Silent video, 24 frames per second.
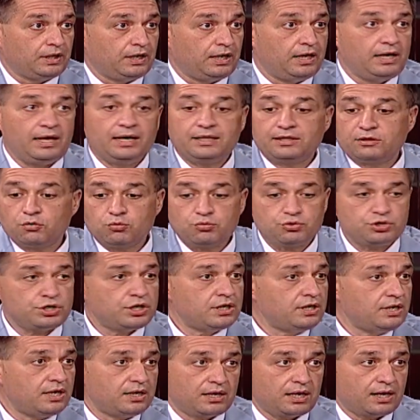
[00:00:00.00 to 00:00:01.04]
И это уже
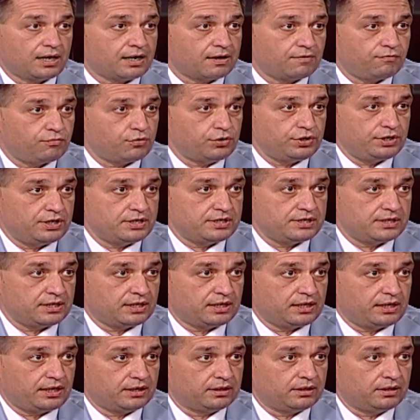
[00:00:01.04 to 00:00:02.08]
ни для кого не
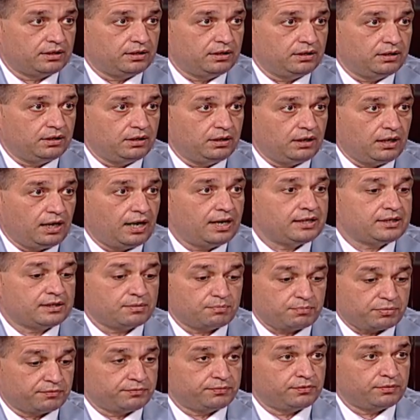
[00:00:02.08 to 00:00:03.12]
секрет.
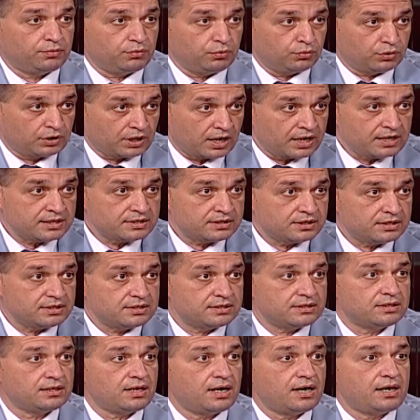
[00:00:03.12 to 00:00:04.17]
Это украинский
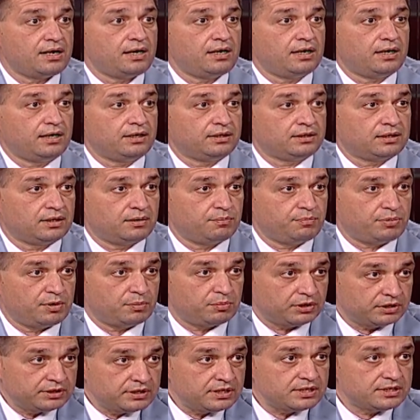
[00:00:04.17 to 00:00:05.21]
сценарий, это
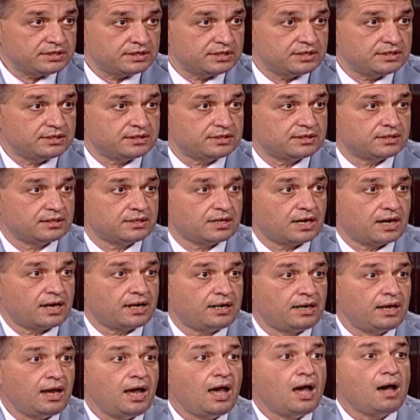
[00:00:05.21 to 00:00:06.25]
прибалтийский
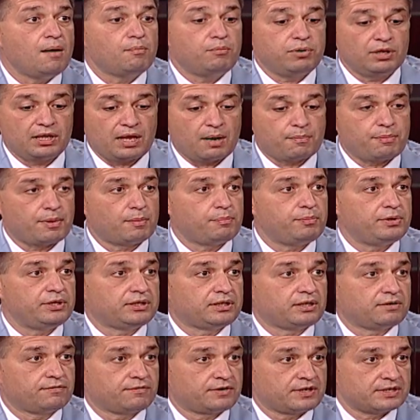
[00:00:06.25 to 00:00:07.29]
сценарий. Была
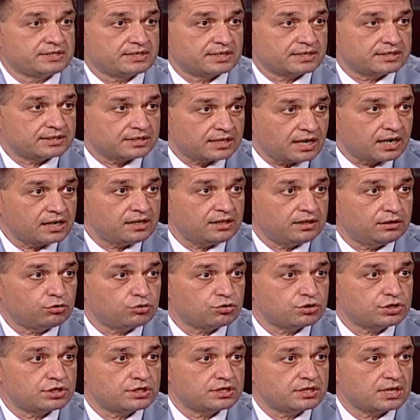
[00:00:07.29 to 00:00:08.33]
попытка в Казахстане
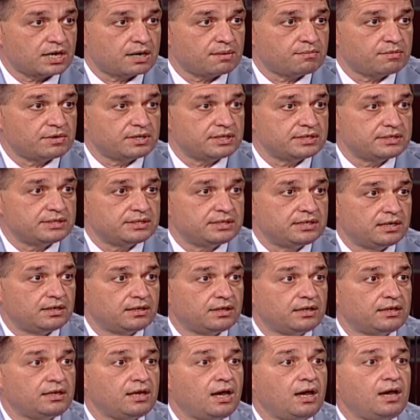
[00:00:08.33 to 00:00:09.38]
то же самое
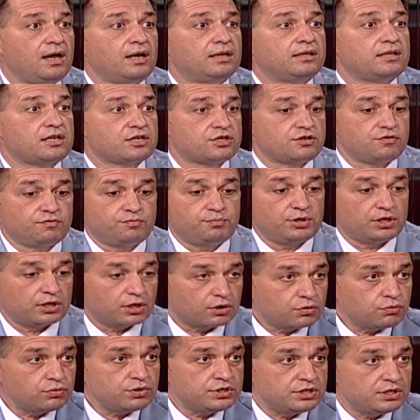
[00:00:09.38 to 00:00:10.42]
сделать. Даже в
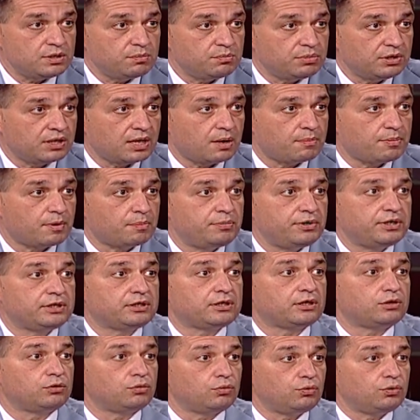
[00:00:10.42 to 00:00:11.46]
Беларуси была
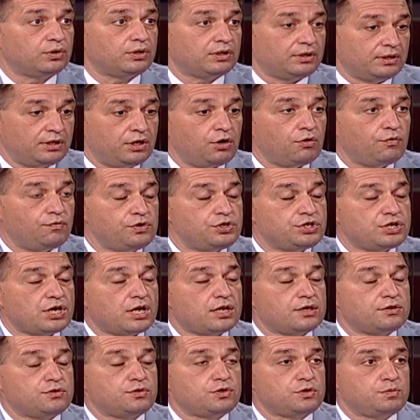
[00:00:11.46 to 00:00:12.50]
попытка, но не
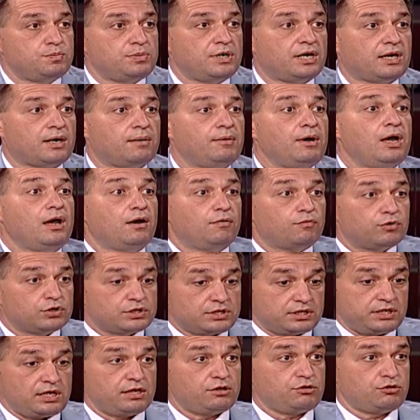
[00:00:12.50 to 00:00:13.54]
увенчалась успехом.
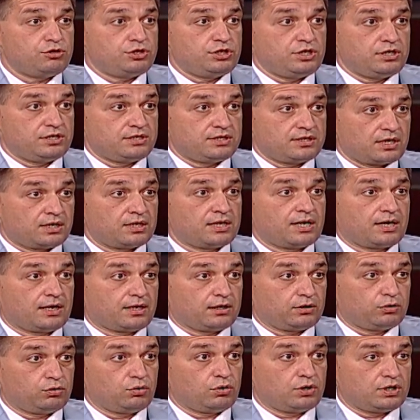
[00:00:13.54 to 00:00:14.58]
Вот следующая страна,
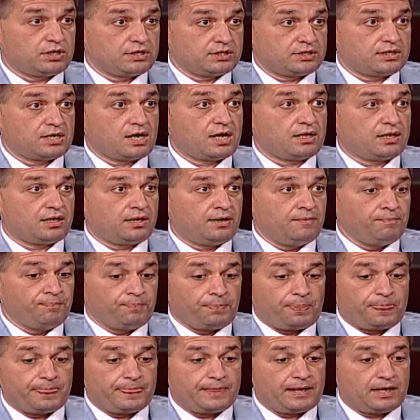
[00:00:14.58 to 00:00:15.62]
которая стала
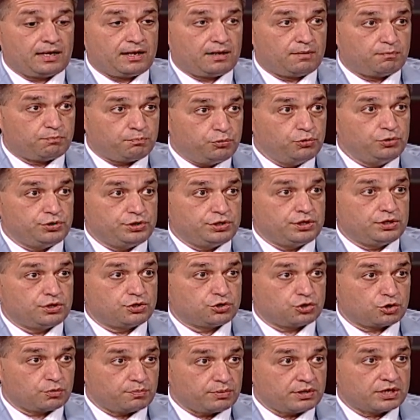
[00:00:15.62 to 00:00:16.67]
на путь,
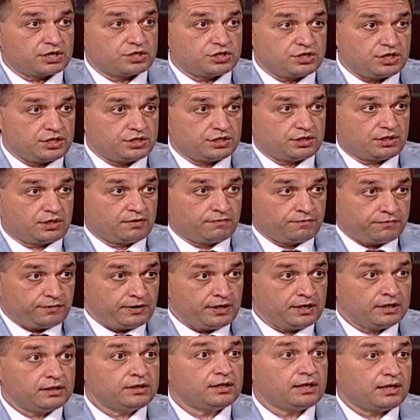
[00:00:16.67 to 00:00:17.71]
чтобы разжечь
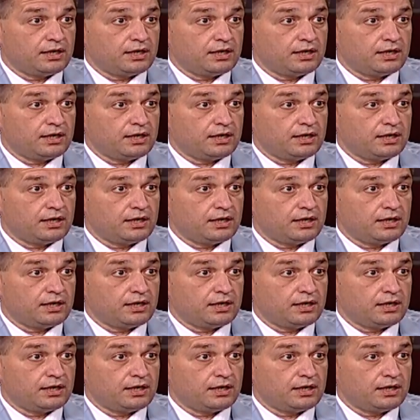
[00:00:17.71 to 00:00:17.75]
конфликт,